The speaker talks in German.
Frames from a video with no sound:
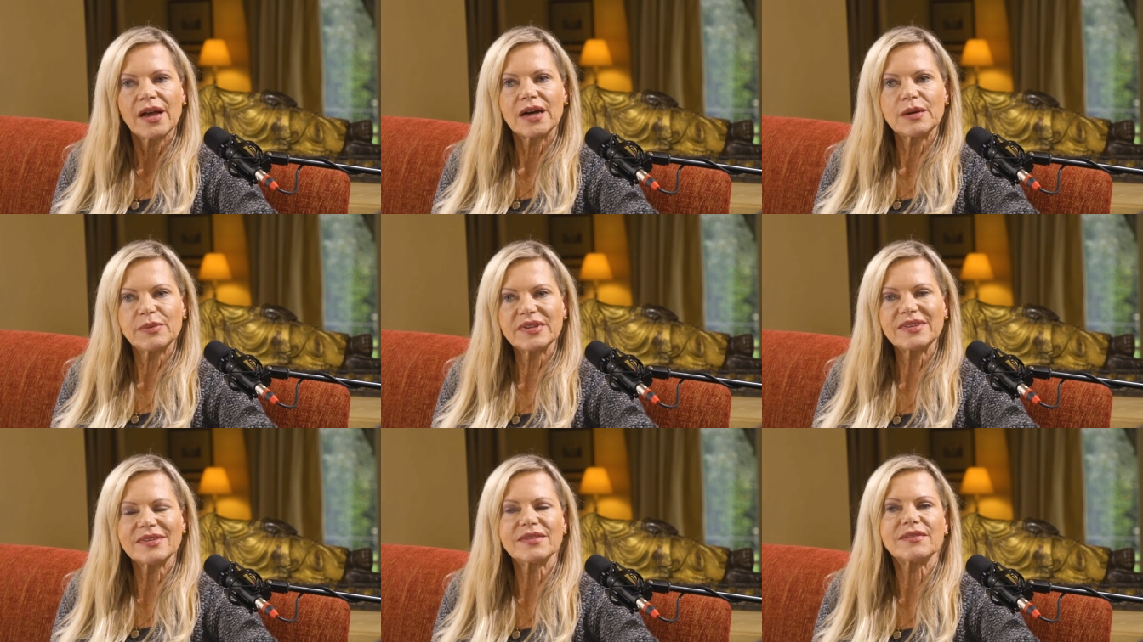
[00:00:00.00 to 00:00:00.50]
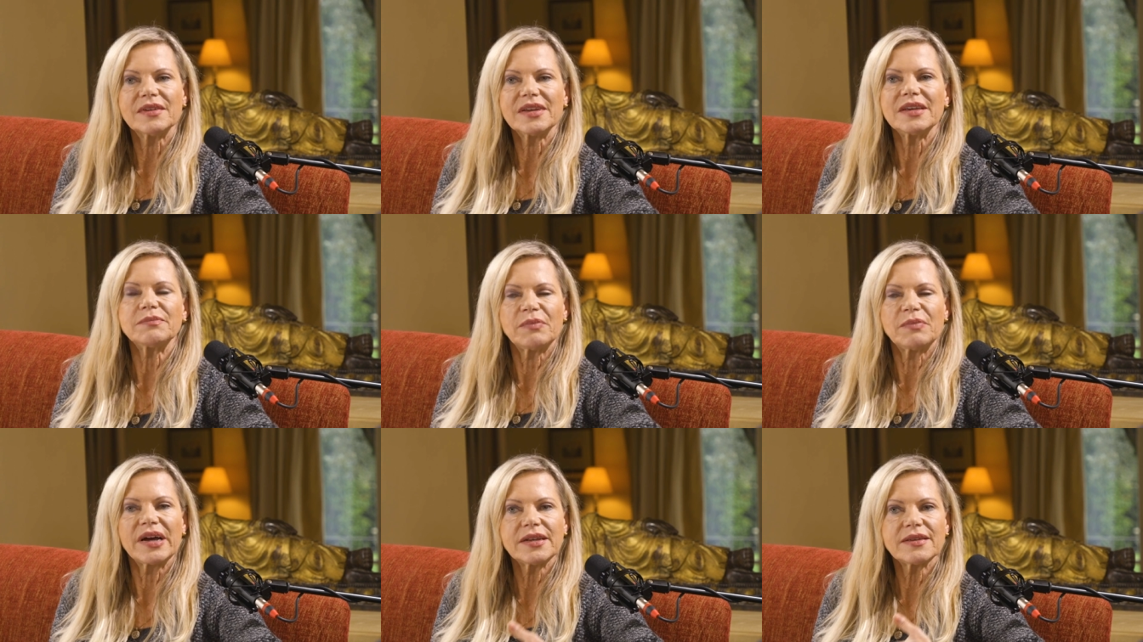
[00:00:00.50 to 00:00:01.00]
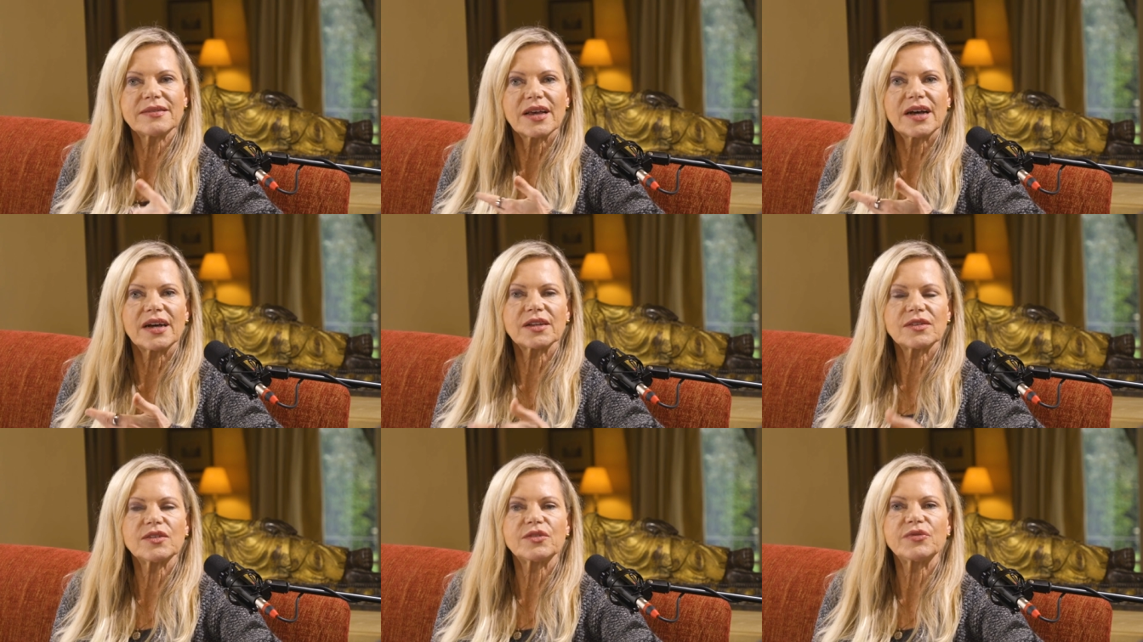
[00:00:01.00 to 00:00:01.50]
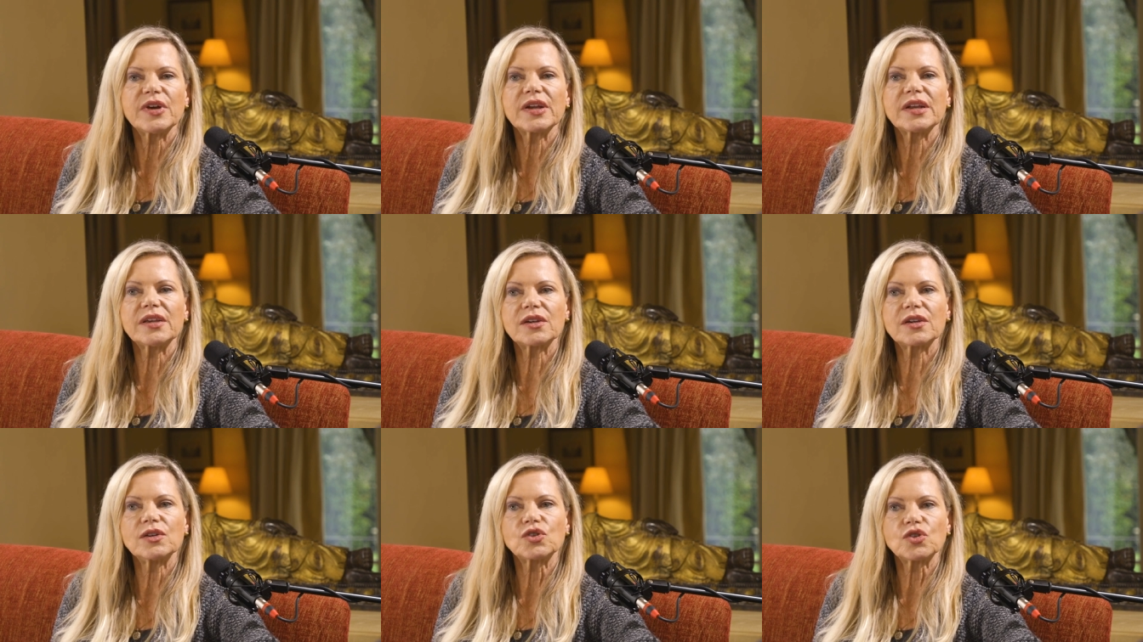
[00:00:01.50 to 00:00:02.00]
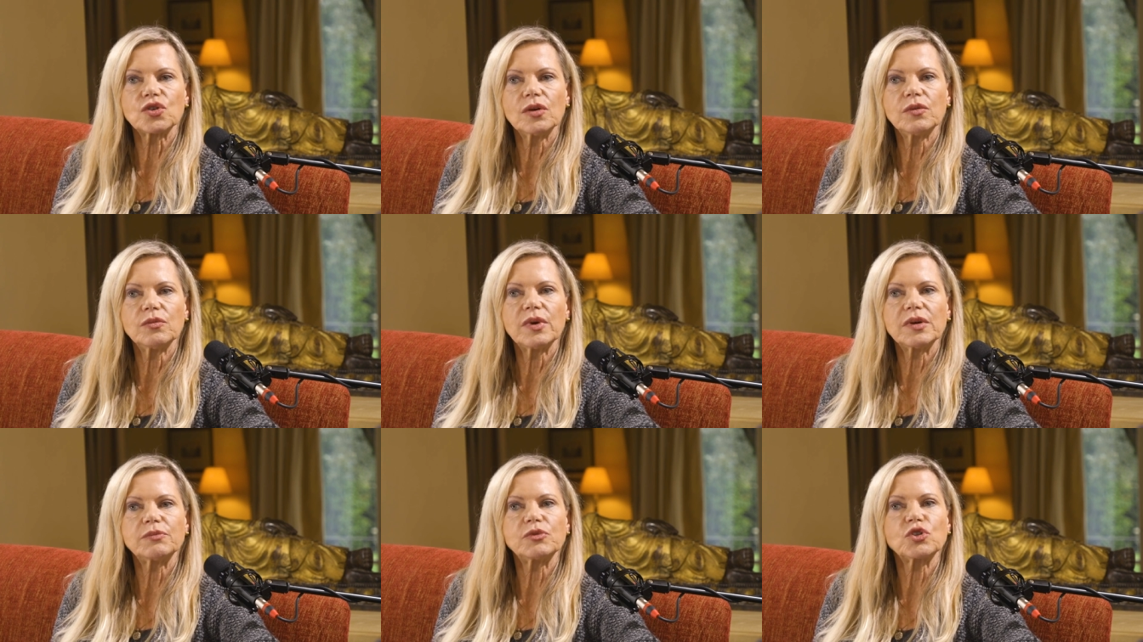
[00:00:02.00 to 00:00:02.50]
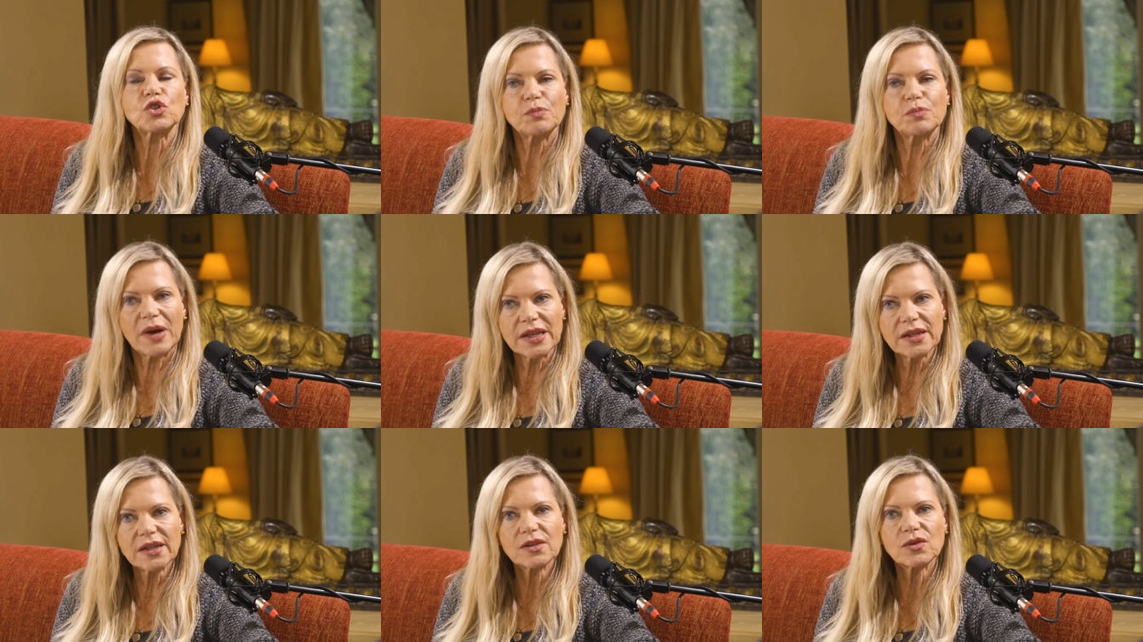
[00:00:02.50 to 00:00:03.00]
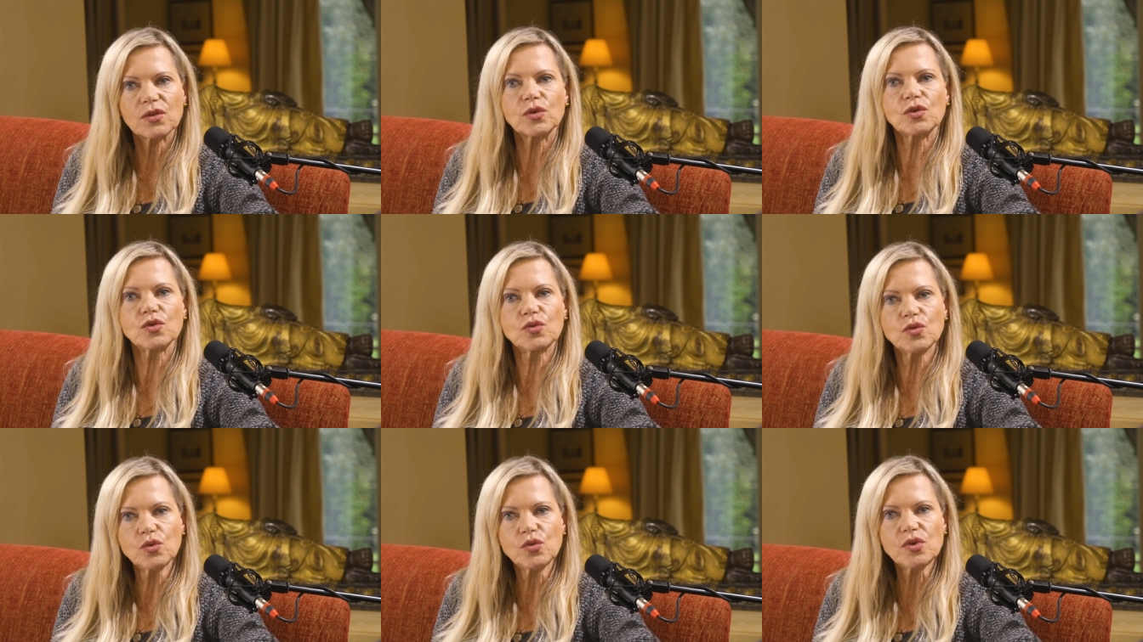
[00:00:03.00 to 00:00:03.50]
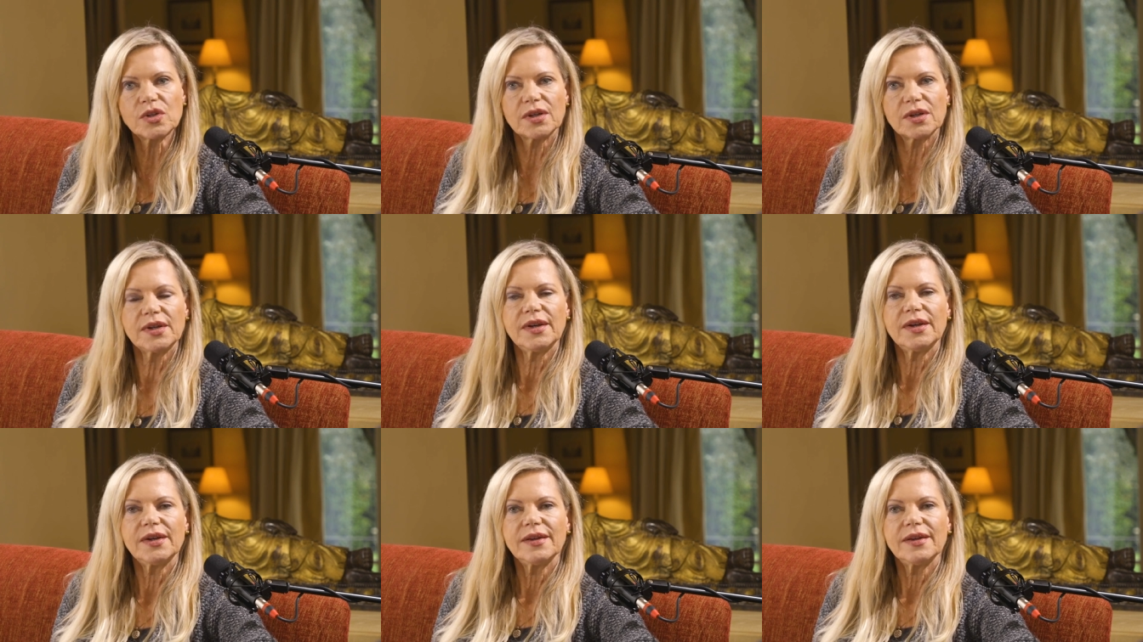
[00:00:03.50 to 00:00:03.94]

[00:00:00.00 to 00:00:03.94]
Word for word: Aber es ist meines Erachtens wirklich spannend und gut,